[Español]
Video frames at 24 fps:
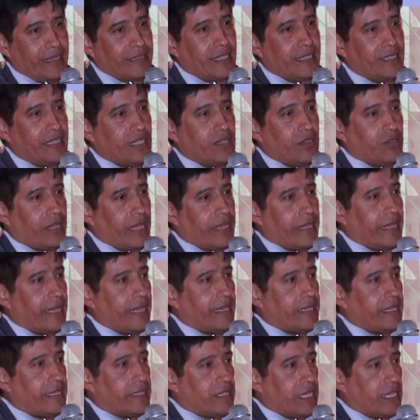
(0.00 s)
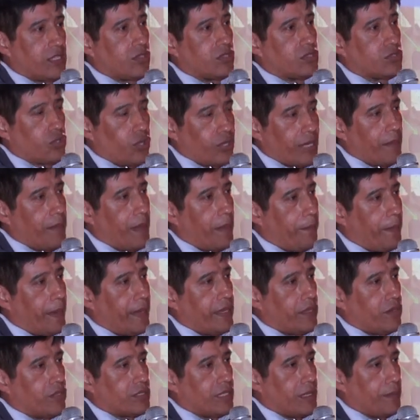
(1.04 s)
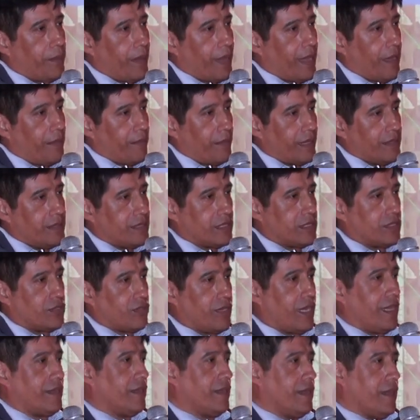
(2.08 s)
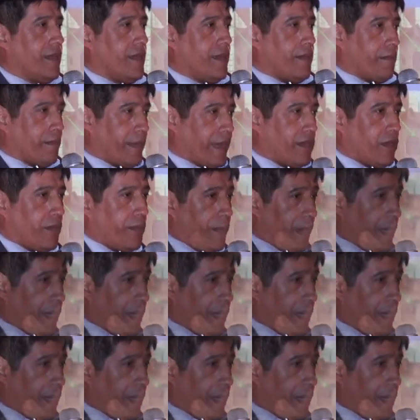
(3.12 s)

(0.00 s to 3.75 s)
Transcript: entendiendo que hay en el distrito zona más peligrosa y pagan más y zona menos